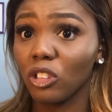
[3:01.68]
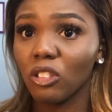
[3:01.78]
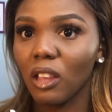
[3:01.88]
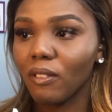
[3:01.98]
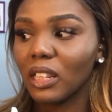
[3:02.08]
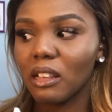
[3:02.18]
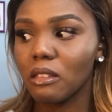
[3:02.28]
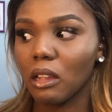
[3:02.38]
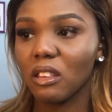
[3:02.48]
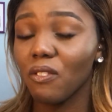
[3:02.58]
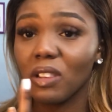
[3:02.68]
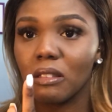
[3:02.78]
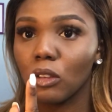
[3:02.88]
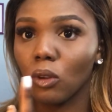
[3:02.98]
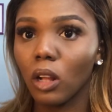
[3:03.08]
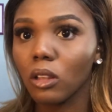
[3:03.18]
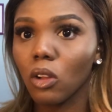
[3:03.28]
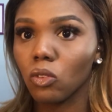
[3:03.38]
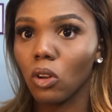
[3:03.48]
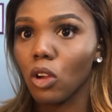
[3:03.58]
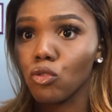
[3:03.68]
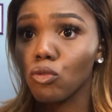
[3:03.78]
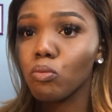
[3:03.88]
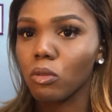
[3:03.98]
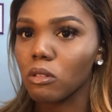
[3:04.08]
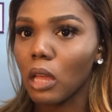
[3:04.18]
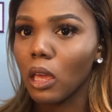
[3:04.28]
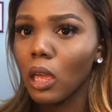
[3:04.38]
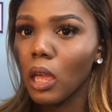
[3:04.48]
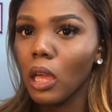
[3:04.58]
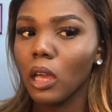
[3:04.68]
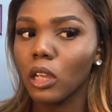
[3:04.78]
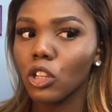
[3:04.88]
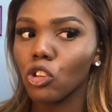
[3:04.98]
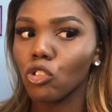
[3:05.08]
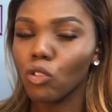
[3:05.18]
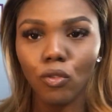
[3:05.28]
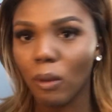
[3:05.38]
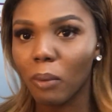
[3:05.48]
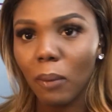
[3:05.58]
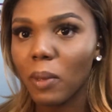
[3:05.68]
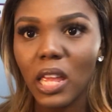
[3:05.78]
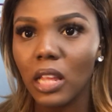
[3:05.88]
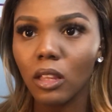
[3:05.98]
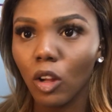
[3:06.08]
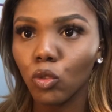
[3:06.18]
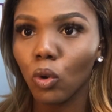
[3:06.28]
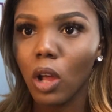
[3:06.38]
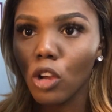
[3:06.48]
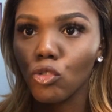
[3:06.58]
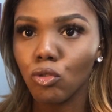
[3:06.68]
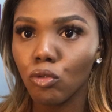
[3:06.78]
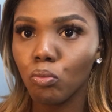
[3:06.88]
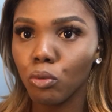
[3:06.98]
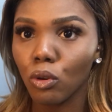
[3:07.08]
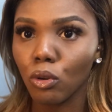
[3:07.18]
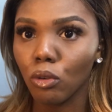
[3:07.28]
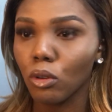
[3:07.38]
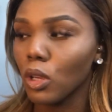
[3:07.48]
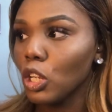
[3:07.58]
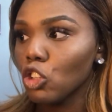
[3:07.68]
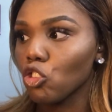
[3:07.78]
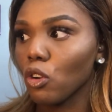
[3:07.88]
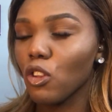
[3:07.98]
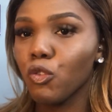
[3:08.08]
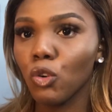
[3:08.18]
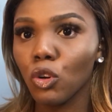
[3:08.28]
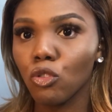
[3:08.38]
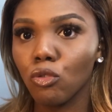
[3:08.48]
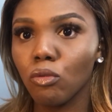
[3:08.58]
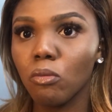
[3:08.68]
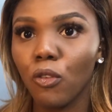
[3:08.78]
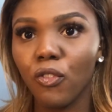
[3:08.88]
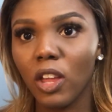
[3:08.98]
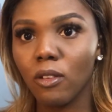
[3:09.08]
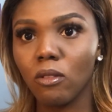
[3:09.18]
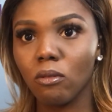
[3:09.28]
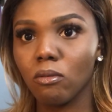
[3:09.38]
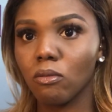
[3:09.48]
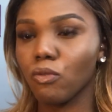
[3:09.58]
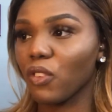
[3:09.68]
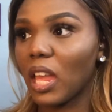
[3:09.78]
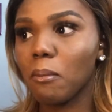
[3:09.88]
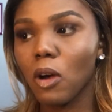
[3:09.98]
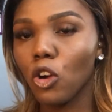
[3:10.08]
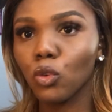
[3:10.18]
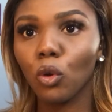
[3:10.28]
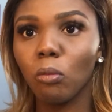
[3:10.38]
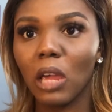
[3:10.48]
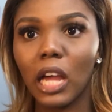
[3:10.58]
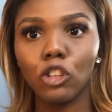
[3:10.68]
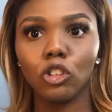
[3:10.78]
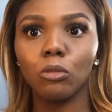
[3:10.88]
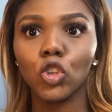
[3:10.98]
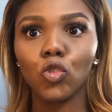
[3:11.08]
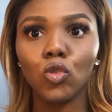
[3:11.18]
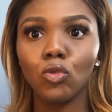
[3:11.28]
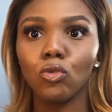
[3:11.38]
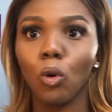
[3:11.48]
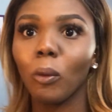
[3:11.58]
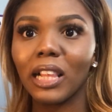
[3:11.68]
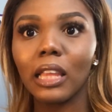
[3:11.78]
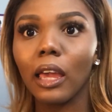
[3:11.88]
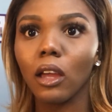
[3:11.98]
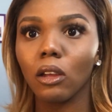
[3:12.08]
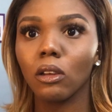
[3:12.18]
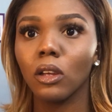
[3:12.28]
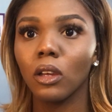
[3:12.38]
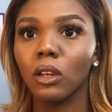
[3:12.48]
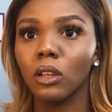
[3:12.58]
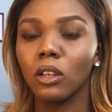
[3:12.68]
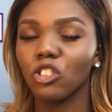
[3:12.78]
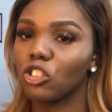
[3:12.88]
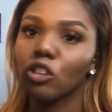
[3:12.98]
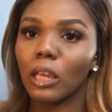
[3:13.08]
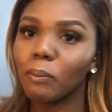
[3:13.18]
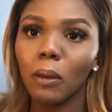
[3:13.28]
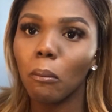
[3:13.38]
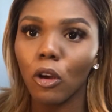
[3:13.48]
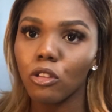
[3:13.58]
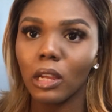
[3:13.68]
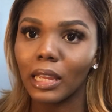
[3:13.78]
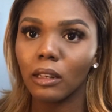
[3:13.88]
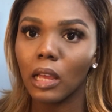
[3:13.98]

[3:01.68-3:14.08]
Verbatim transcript: ça chez Aveda, ça aurait été 25$, 30$, juste pour ça je vais pas payer 30 dollars juste pour un... Genre, il faut que tu me fais vraiment un truc miracle, genre mes cheveux tombent à terre. J'achèterai pas un brosse à,